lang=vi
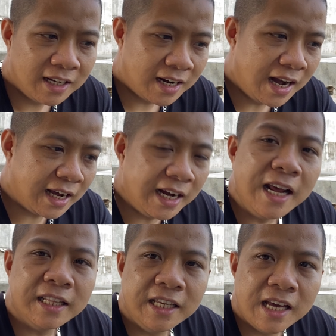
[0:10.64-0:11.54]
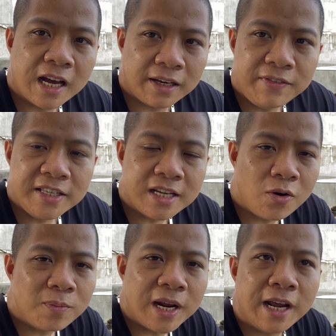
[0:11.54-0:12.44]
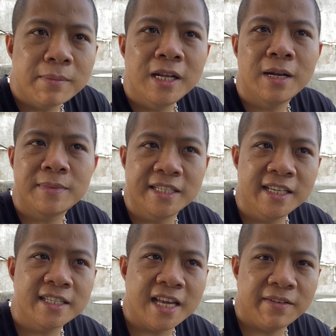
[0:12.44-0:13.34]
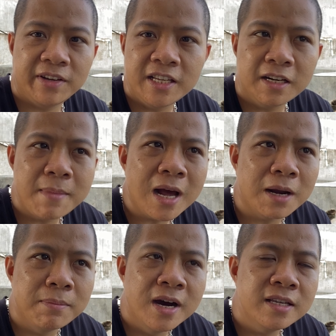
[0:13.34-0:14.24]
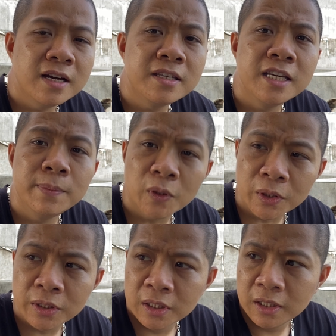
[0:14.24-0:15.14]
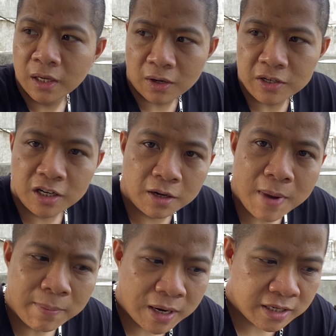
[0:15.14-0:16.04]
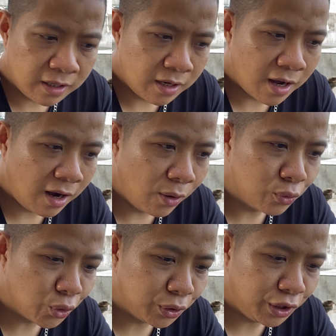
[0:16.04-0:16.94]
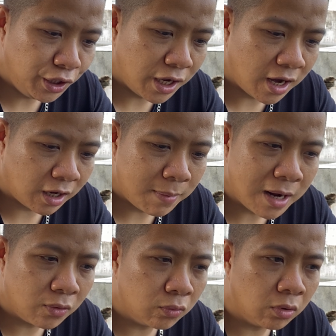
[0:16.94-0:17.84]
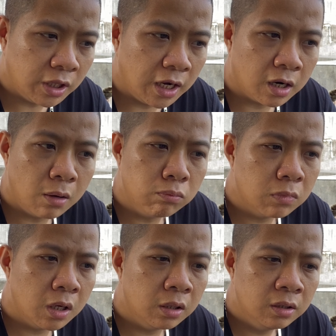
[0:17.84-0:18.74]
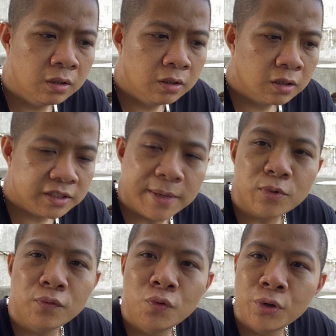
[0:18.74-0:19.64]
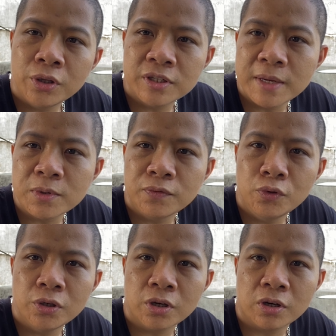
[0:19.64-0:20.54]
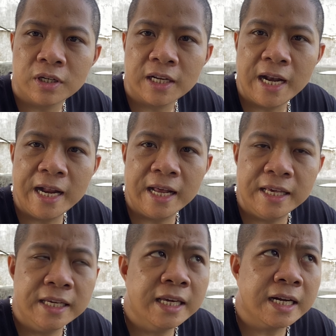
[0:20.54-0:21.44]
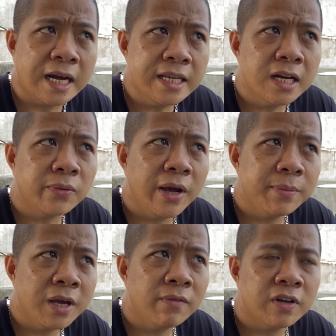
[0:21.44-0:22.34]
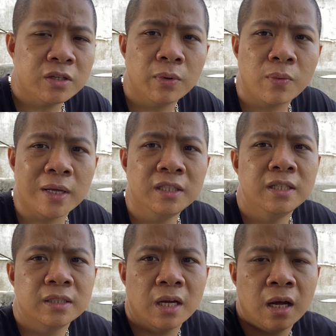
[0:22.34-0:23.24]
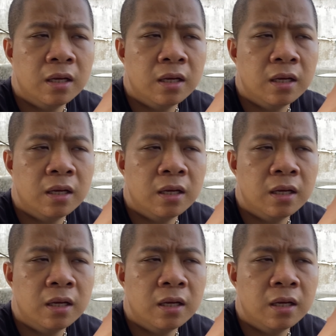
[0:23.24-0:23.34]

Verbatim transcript: Đây là cái này thì à, cái video hôm nay em lên em chỉ chia sẻ với những các bác là mới chơi chim thôi Còn những các bác mà chơi à, lâu rồi thì các bác cũng có thể là không xem cho vui thôi, xem cho vui thôi Còn cái này là ý kiến cá nhân của em nhá Và trong cái quá trình, à,